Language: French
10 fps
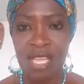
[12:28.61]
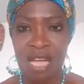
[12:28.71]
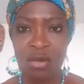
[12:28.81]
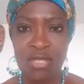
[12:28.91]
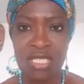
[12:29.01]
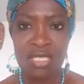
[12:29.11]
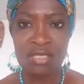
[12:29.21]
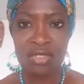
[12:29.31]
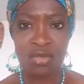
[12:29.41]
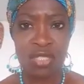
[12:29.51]
À côté,
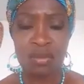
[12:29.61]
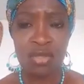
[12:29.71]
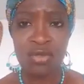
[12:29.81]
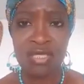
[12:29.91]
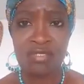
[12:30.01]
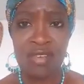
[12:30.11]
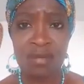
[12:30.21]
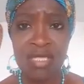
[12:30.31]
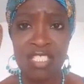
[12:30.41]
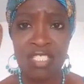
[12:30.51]
je ne connais plus le nom des
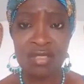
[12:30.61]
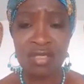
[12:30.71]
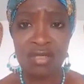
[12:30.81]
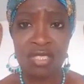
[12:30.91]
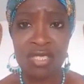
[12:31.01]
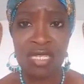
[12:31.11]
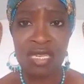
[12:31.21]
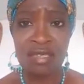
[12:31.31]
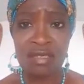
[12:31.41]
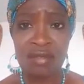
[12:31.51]
familles de, de ceux qui étaient
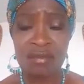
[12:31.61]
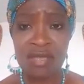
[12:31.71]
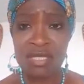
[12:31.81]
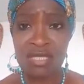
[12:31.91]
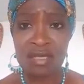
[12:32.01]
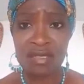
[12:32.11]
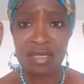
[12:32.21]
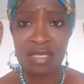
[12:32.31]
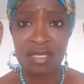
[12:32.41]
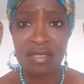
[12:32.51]
là, mais c'était des,
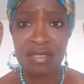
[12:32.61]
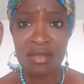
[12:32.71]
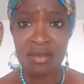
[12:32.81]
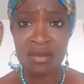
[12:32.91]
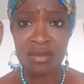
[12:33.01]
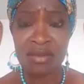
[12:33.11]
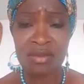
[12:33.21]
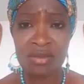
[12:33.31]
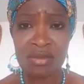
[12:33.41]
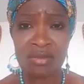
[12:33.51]
euh,
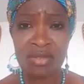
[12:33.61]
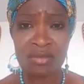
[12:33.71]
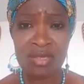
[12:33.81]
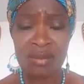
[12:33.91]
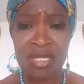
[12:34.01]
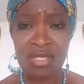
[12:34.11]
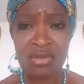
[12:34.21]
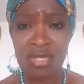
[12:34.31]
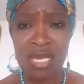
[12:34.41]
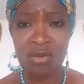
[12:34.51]
il s'appelait
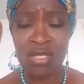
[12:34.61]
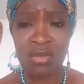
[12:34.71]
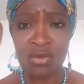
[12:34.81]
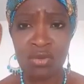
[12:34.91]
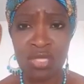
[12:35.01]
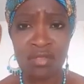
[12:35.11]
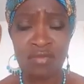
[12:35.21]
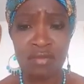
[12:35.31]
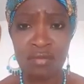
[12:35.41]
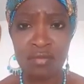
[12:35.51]
Julien ou quelque chose, Yves.
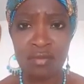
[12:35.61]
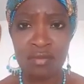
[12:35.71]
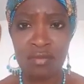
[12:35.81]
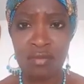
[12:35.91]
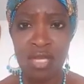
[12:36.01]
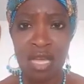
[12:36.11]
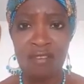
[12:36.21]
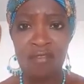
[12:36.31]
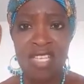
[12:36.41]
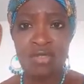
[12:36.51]
En
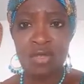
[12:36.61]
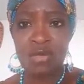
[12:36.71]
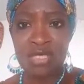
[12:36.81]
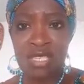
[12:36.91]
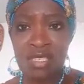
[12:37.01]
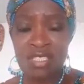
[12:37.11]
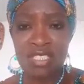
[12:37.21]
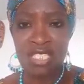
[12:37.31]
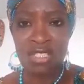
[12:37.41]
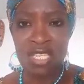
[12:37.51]
face de l'autre côté,
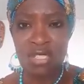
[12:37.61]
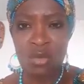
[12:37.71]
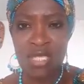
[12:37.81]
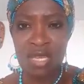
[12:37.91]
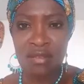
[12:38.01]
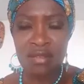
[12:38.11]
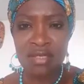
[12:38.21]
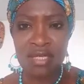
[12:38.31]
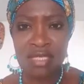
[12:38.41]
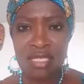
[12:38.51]
c'était chez les Sonia,
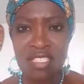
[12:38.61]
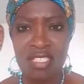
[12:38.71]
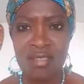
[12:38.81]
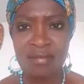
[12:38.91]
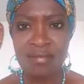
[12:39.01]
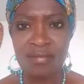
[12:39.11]
c'était des amis.